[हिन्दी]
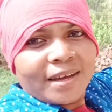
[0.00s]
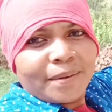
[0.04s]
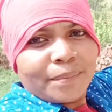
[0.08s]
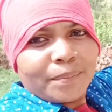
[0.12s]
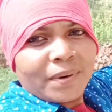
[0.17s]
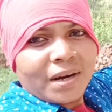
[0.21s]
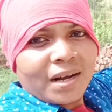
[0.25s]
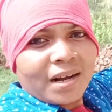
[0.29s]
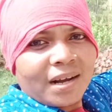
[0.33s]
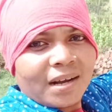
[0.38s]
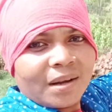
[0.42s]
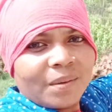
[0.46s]
है
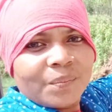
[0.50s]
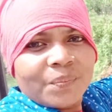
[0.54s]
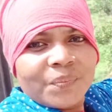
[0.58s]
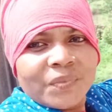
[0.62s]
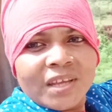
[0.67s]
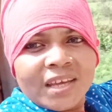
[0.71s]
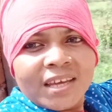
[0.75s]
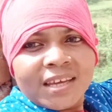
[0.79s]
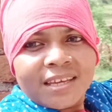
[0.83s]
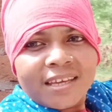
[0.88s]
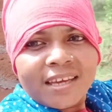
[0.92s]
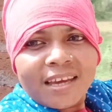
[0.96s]
मक्का
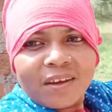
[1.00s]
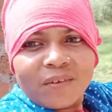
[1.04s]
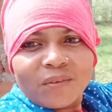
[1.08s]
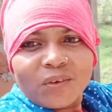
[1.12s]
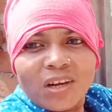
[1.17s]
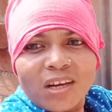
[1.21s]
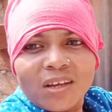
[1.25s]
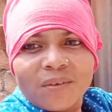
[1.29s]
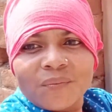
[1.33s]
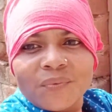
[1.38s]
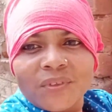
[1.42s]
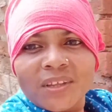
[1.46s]
क्या ही
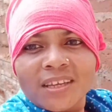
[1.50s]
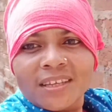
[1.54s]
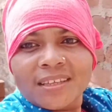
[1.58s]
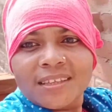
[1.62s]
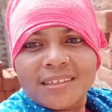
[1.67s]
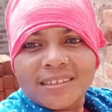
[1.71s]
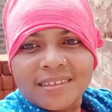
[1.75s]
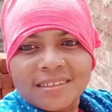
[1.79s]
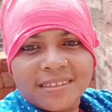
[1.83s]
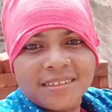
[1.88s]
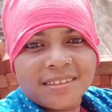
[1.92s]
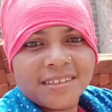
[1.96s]
बोले
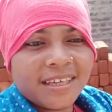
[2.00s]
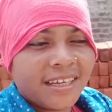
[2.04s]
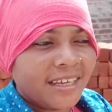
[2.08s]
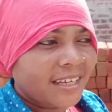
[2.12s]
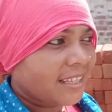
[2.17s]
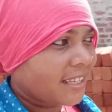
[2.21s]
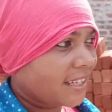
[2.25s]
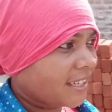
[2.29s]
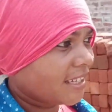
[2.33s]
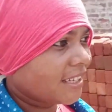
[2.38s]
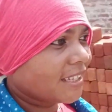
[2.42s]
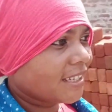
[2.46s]
तो
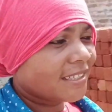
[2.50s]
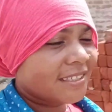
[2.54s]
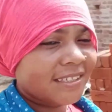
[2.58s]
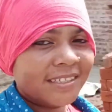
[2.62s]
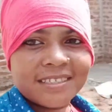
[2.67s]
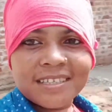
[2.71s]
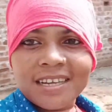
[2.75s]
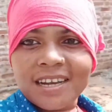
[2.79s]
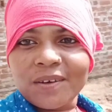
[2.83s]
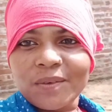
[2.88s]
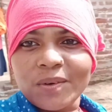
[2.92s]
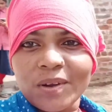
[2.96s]
ये देखिए ऐसा
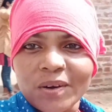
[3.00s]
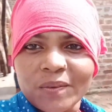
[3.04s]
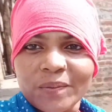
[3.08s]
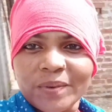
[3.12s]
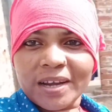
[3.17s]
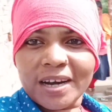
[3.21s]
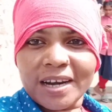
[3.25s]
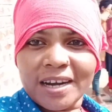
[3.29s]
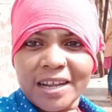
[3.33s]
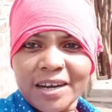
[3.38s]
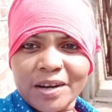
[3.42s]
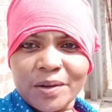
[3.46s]
चलिए ब्लॉग
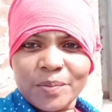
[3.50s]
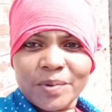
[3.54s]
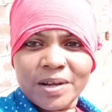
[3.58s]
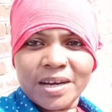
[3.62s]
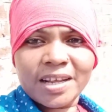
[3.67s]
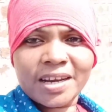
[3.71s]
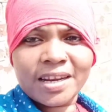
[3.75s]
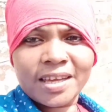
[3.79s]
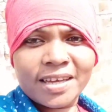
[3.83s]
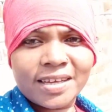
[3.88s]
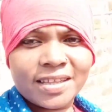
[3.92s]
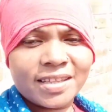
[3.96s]
में कंटिन्यू
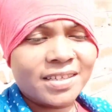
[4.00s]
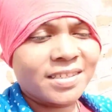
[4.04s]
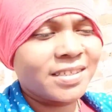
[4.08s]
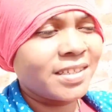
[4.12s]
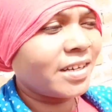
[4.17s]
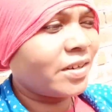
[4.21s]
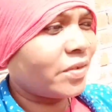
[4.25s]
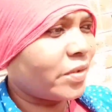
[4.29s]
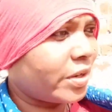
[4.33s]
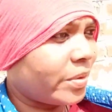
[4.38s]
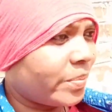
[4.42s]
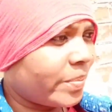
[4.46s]
बने रही है इधर
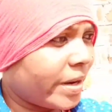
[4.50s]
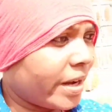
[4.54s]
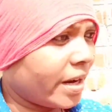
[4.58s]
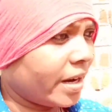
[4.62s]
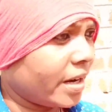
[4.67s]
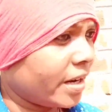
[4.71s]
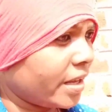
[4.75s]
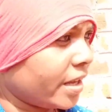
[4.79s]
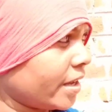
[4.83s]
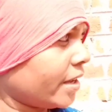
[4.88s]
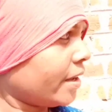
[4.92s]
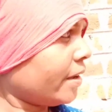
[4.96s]
सेट वेट
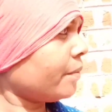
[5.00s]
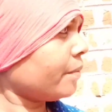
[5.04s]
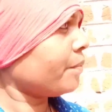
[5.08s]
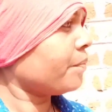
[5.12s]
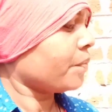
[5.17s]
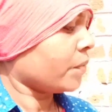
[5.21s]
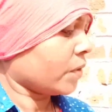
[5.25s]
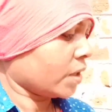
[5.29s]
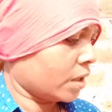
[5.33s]
पहन लिए हैं